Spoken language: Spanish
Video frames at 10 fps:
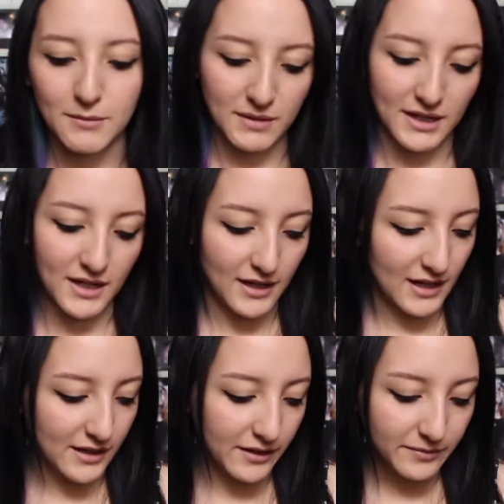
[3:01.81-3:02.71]
de
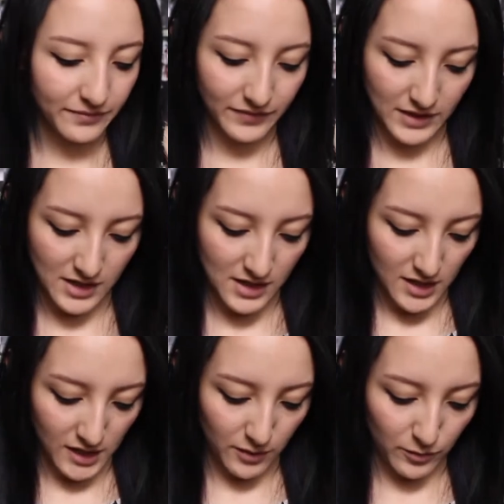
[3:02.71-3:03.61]
maquillaje.
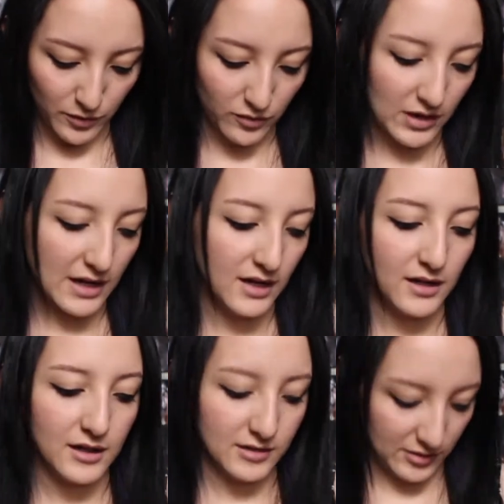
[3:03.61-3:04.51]
Y bueno,
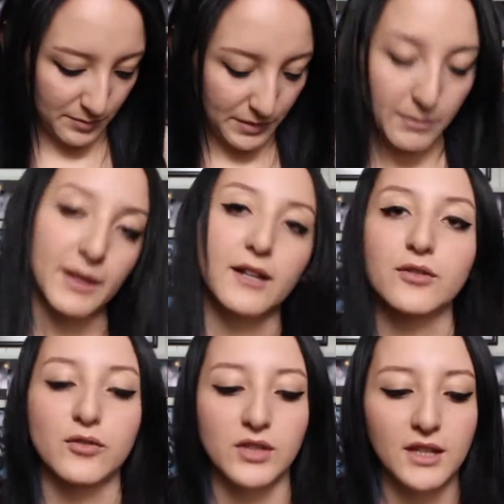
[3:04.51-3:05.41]
las primeras
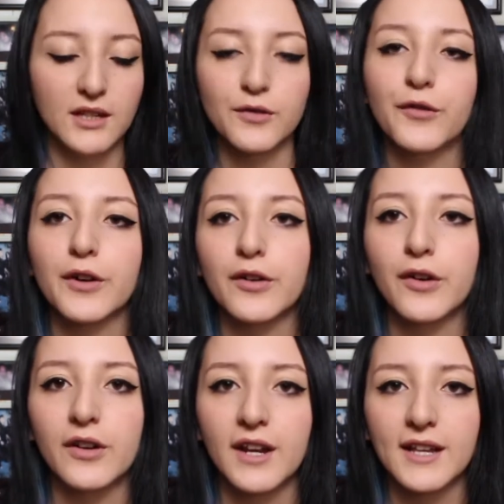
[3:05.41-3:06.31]
cosillas
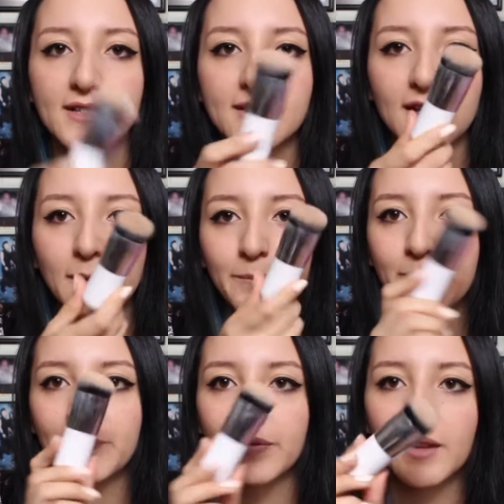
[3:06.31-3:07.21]
fueron esta.
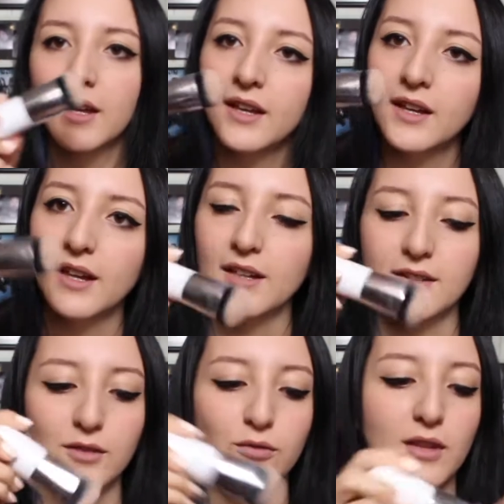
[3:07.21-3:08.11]

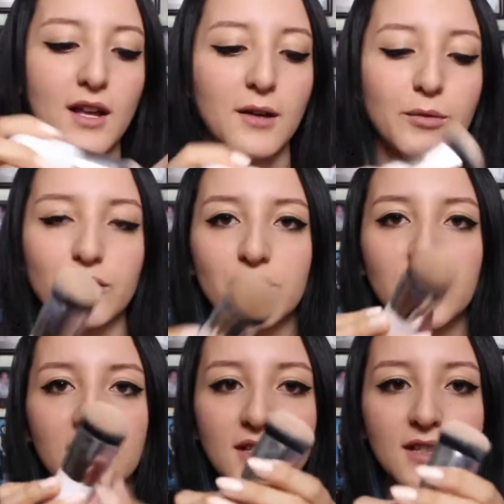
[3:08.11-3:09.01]
Esta es una
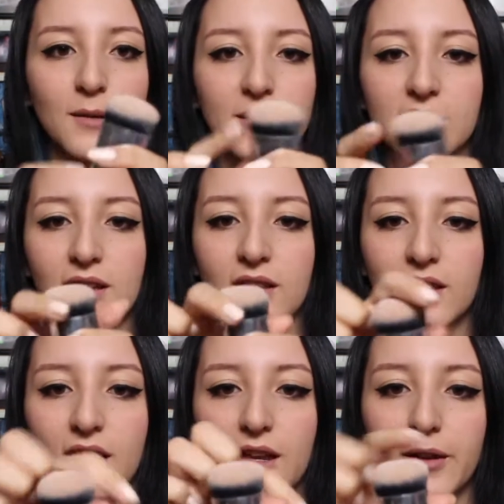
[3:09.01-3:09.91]
brochita, está
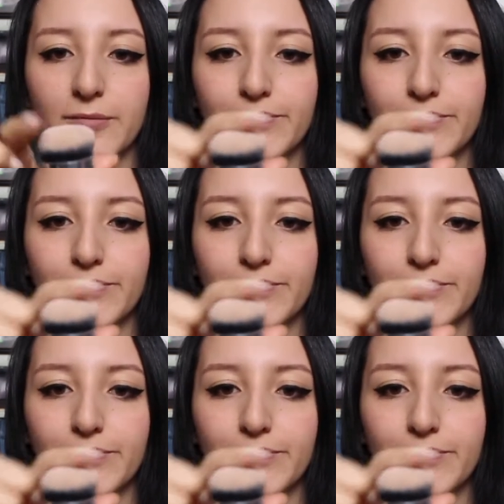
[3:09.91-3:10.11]
bastante